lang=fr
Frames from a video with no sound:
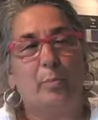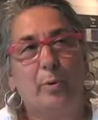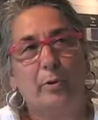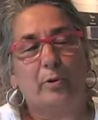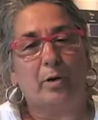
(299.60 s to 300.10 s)

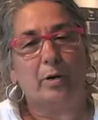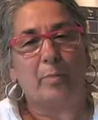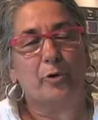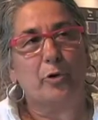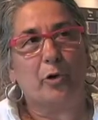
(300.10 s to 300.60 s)
peu
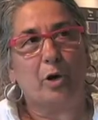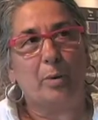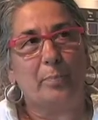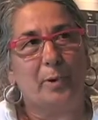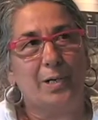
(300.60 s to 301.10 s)
comme en
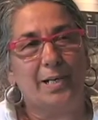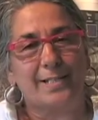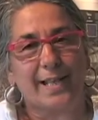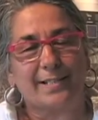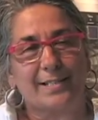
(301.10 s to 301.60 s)
Europe, euh,
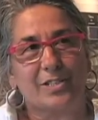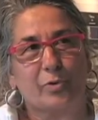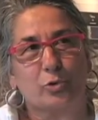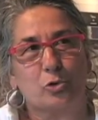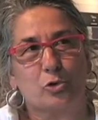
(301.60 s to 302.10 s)
les
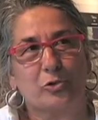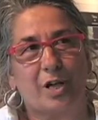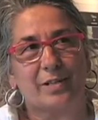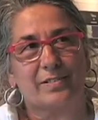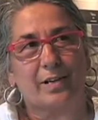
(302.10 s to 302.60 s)
artistes vont toujours
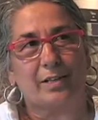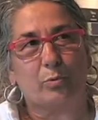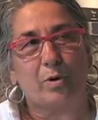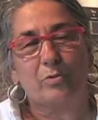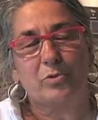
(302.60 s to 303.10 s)
dans les
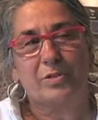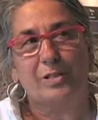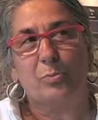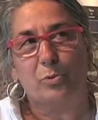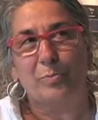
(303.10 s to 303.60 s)
endroits où
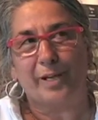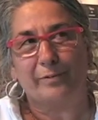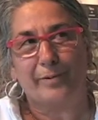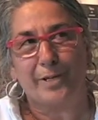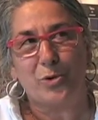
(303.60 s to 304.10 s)
c'est le plus
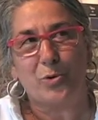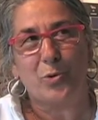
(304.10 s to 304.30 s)
merveilleux.